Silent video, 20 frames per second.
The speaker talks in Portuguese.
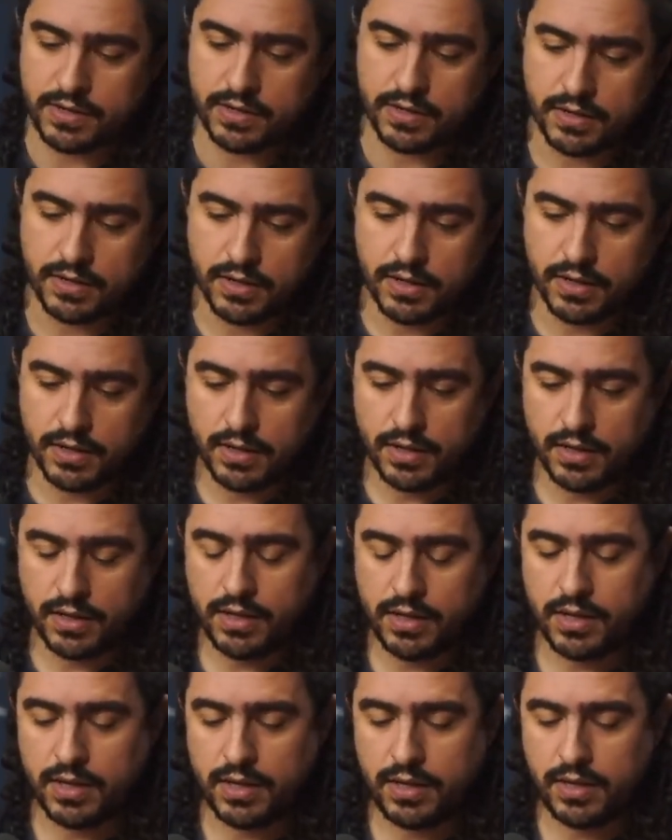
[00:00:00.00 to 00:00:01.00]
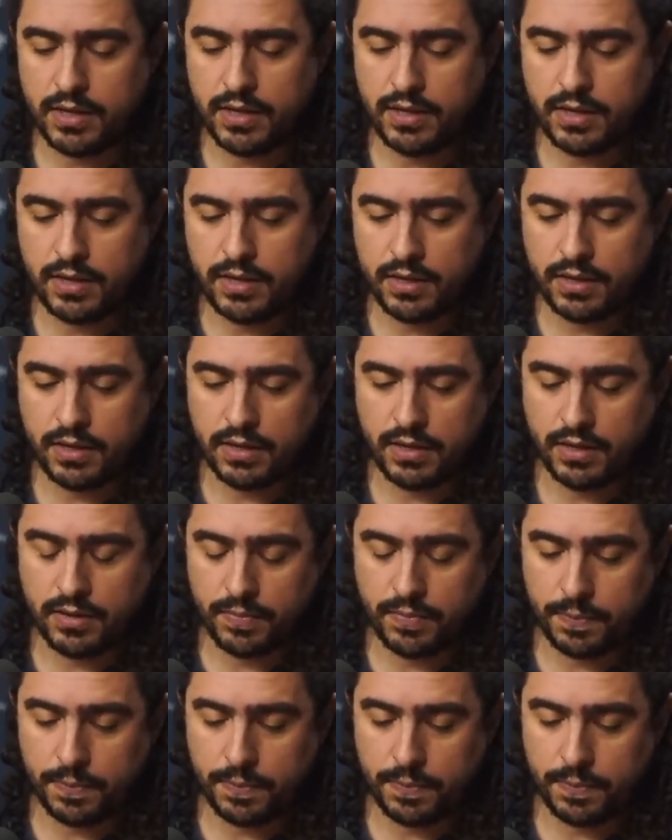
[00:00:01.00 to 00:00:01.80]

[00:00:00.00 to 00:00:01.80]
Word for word: né? E,